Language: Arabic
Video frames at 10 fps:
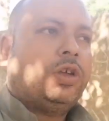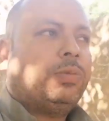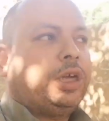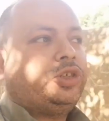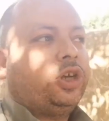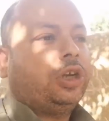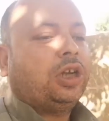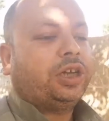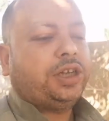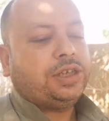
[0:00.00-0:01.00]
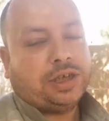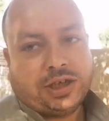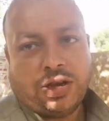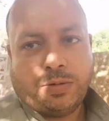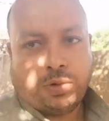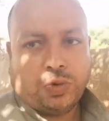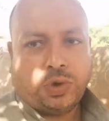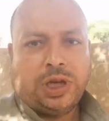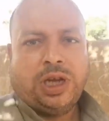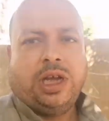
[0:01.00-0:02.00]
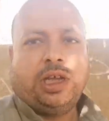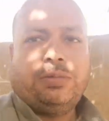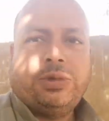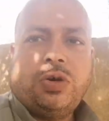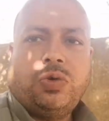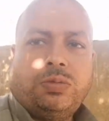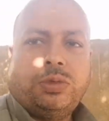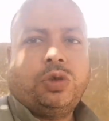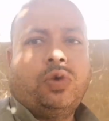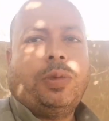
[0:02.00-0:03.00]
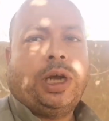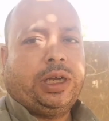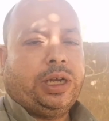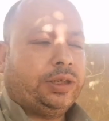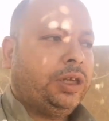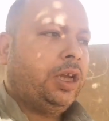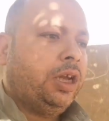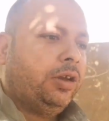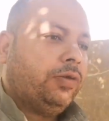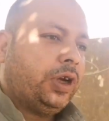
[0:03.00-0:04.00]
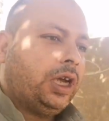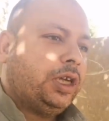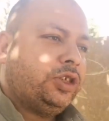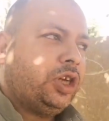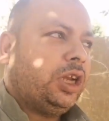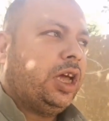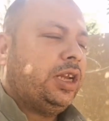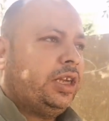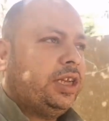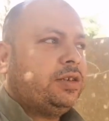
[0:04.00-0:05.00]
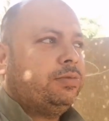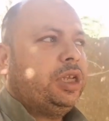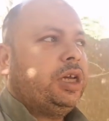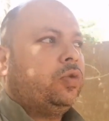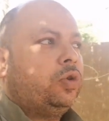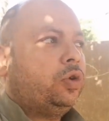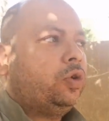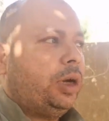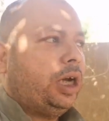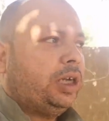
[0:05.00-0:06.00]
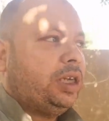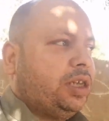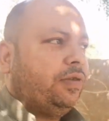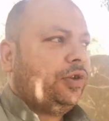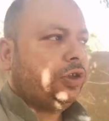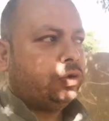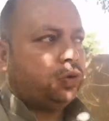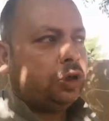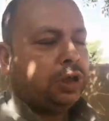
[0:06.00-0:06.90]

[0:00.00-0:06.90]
هيبقى ان شاء الله كنز زي ما بنقول هنبداه من الجمعه الجايه فان شاء الله هنلتزم بده كل جمعه هننزل فيديو